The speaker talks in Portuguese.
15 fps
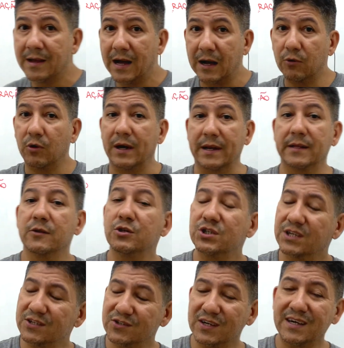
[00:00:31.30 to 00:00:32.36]
Agora, não
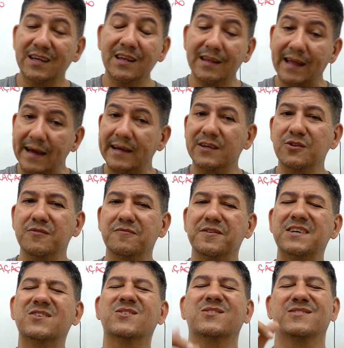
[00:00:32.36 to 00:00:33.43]
esqueça aquele like no
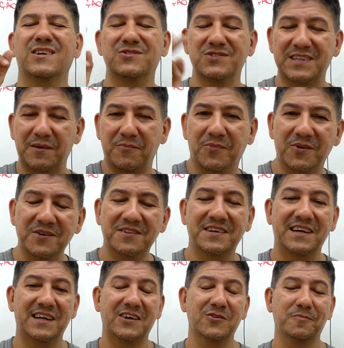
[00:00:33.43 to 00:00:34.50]
vídeo, que isso ajuda muito o
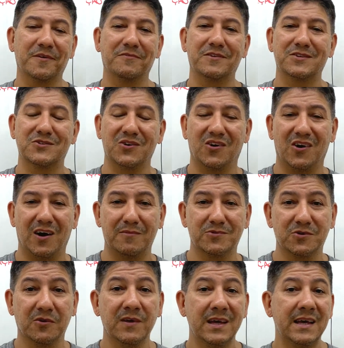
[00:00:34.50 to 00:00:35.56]
canal do Professor
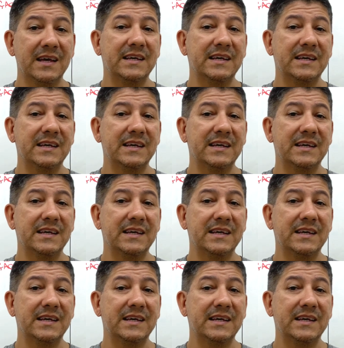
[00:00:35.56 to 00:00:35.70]
Robson.